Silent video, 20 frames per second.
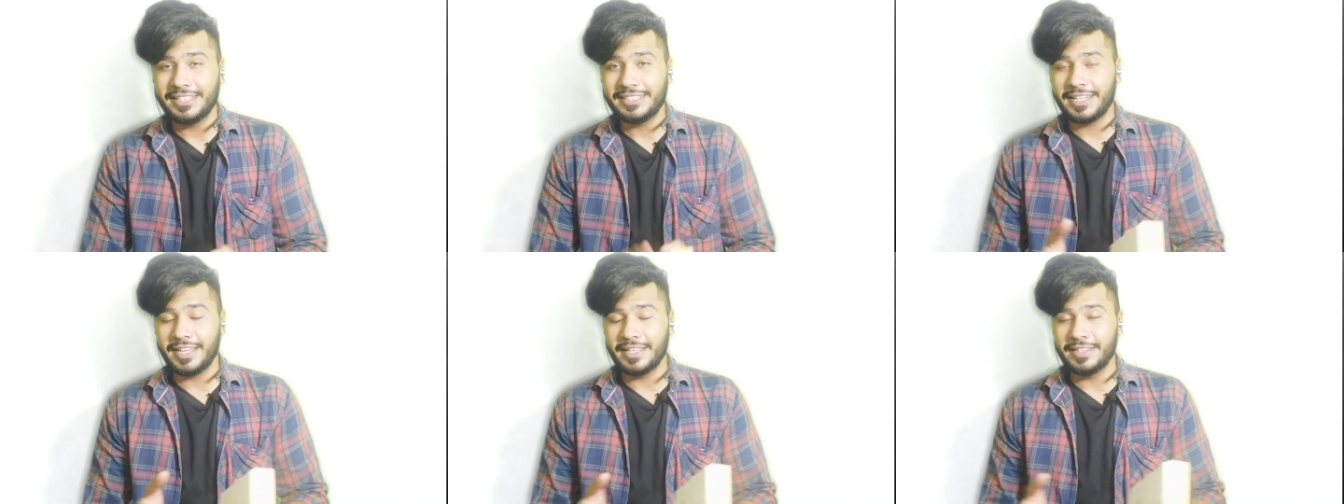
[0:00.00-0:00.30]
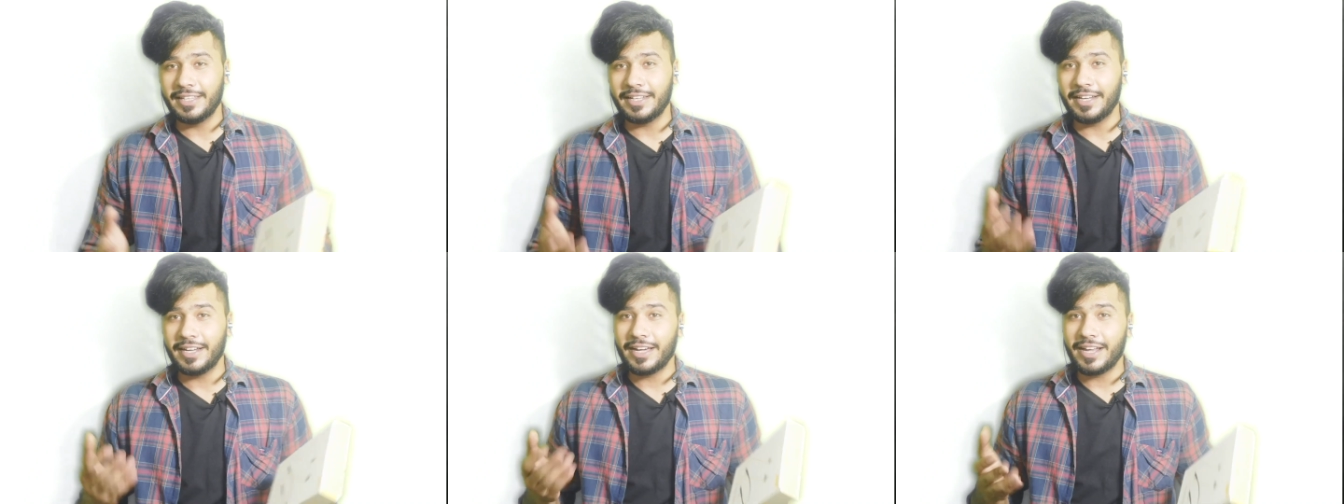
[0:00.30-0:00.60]
इसके
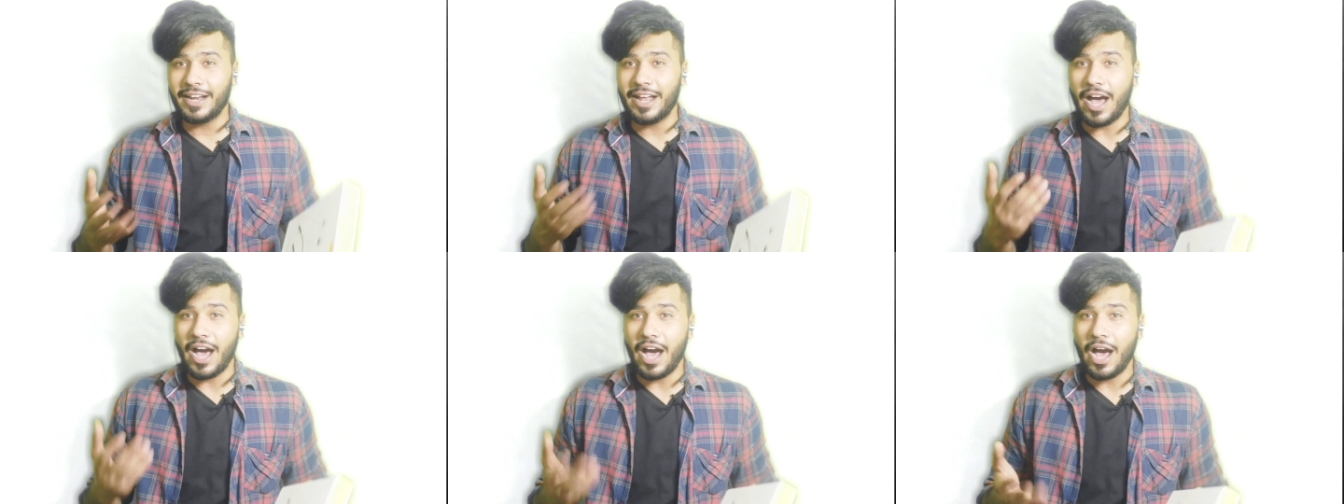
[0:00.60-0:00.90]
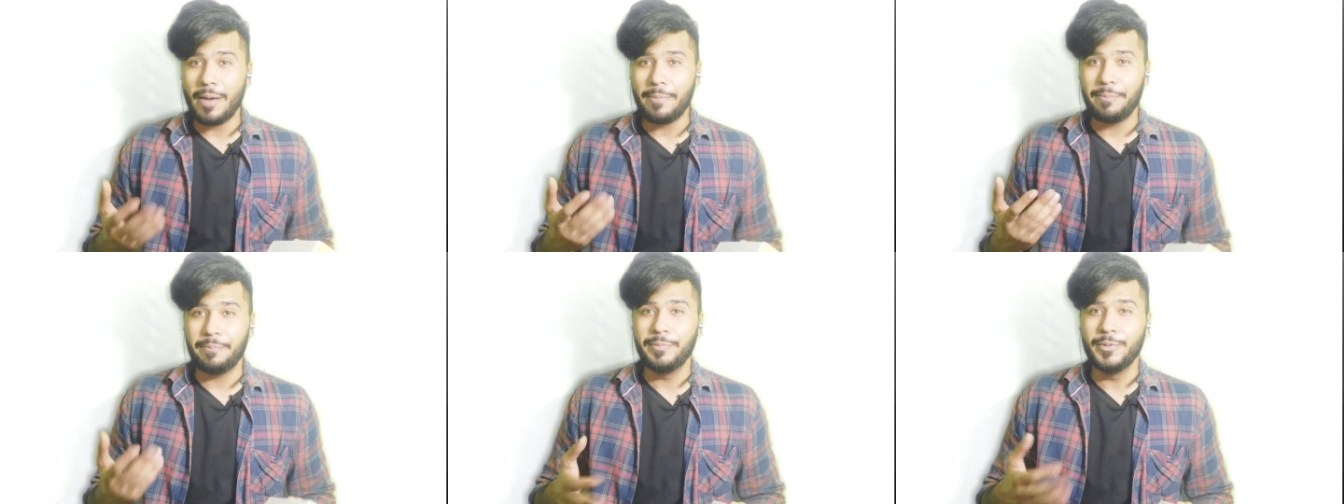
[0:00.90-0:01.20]
अंदर अगर
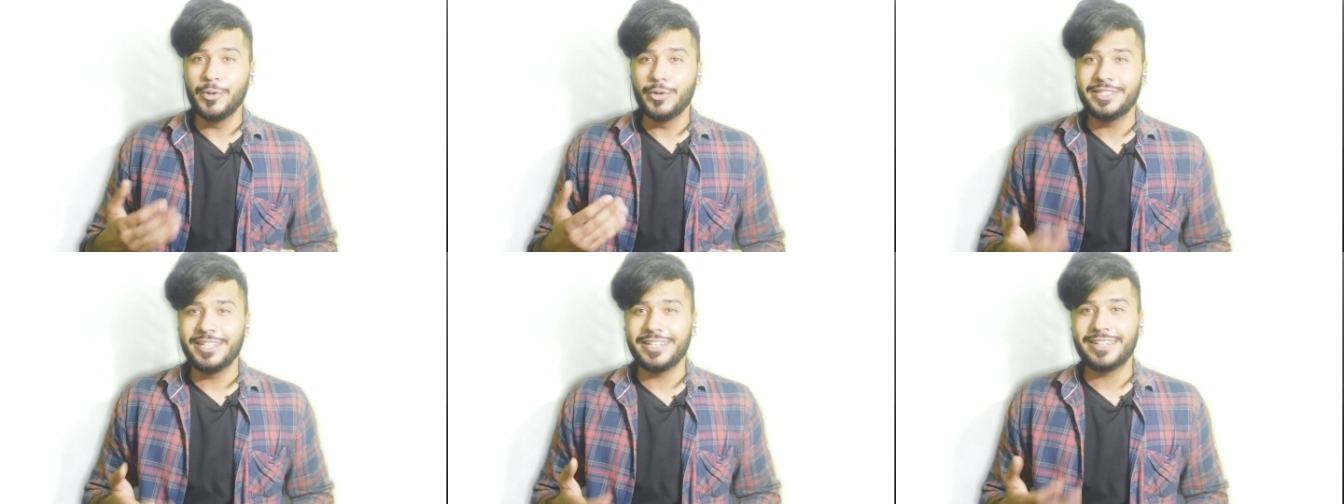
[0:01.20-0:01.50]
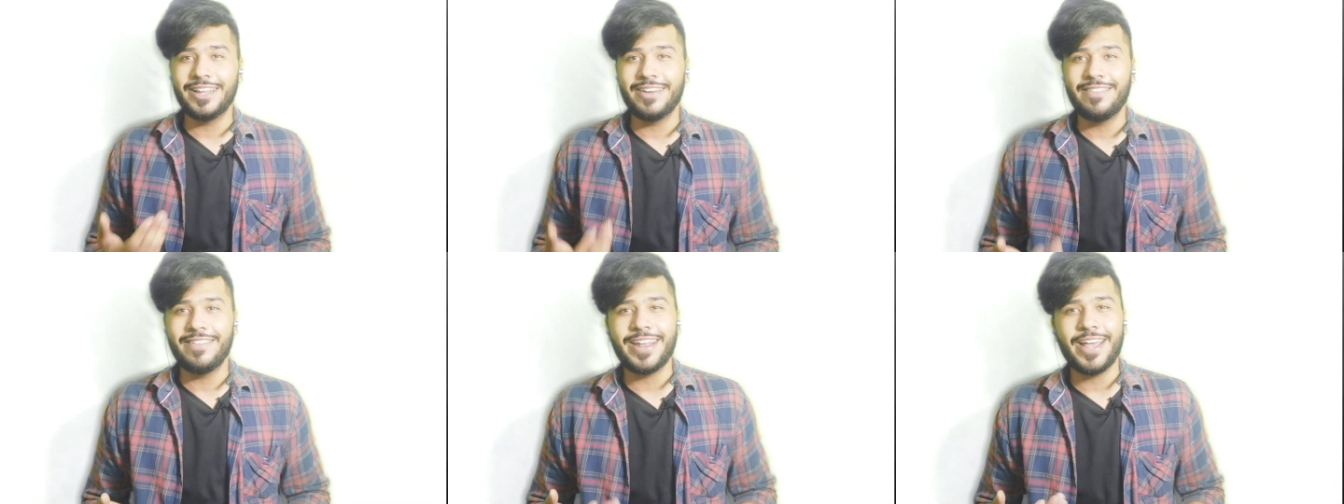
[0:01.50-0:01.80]
आप
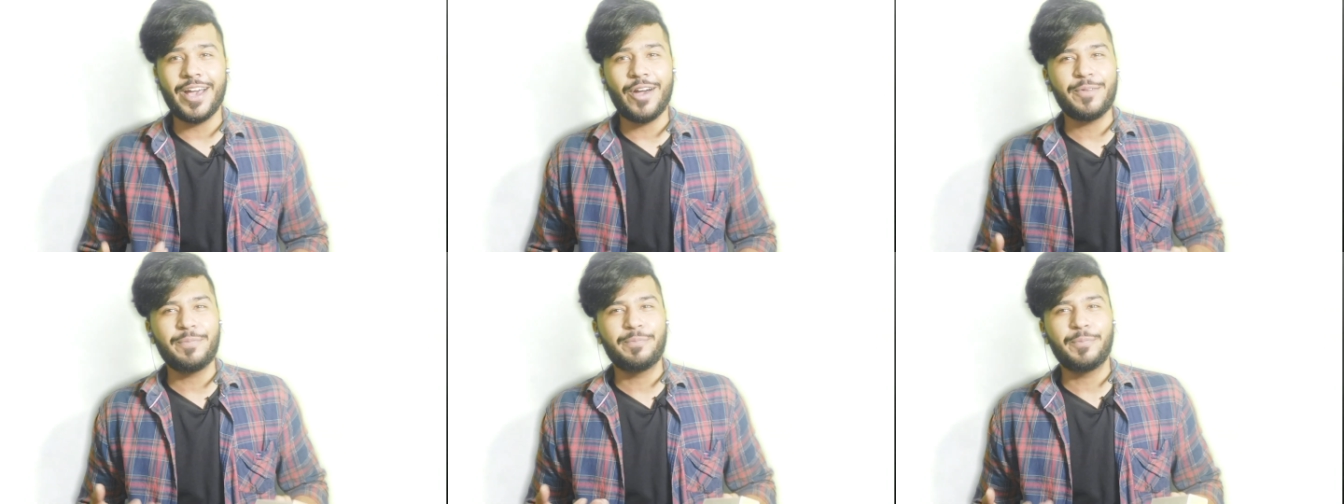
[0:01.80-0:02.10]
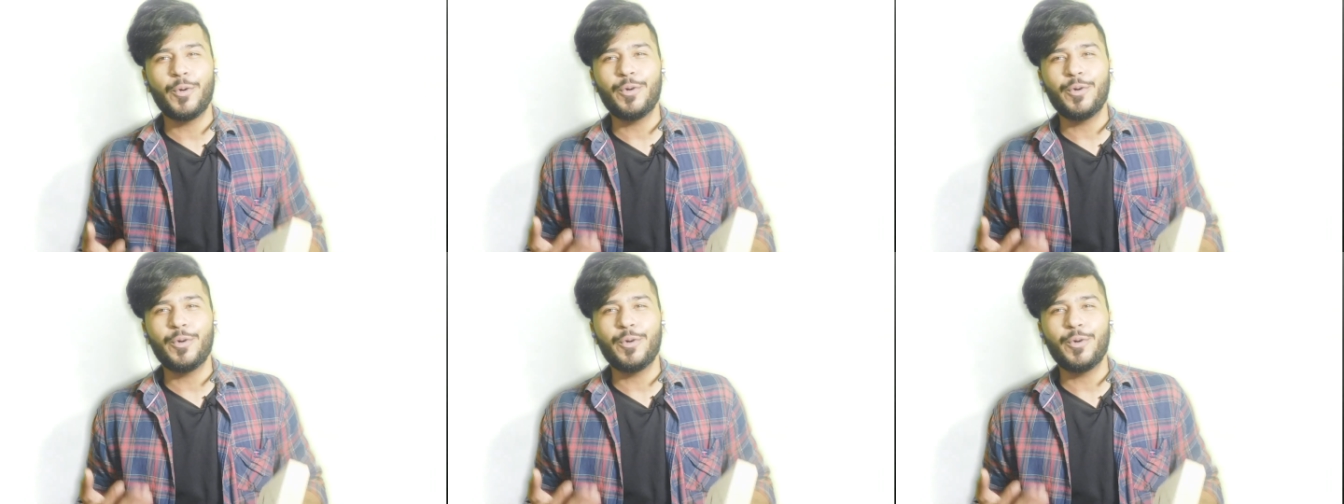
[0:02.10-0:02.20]
म्यूजिक लवर है और